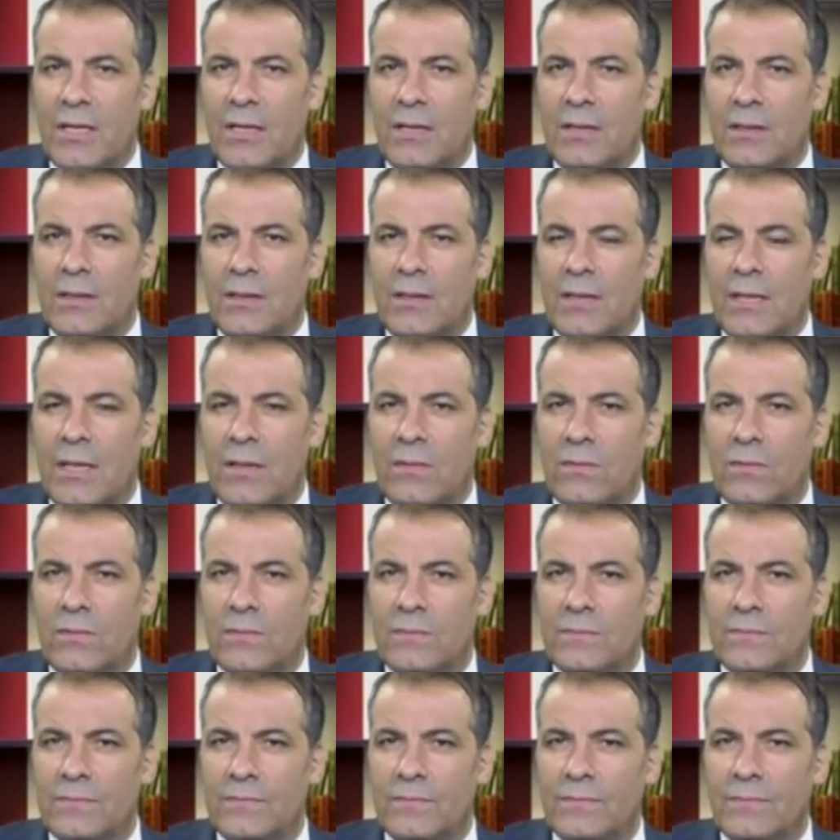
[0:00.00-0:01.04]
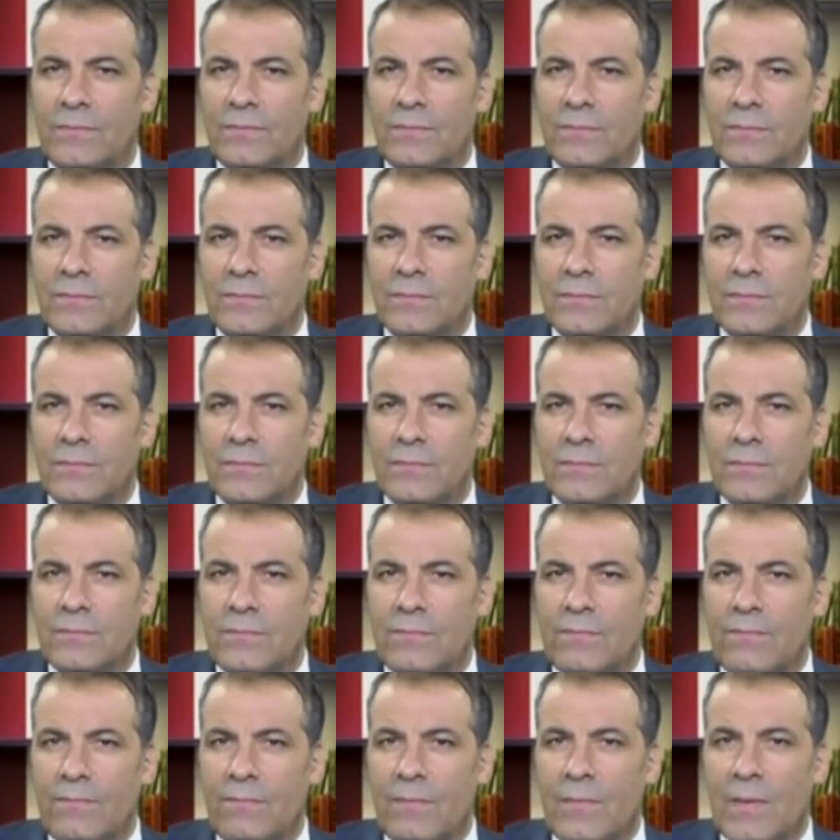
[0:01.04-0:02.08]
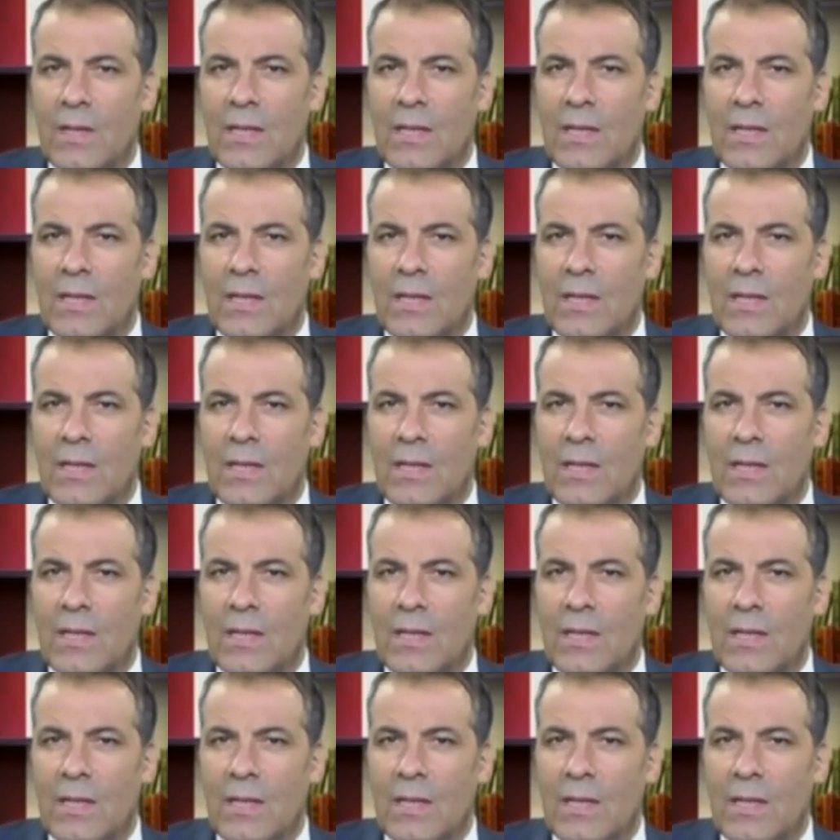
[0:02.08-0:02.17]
هذو آه، 19 آه، شخص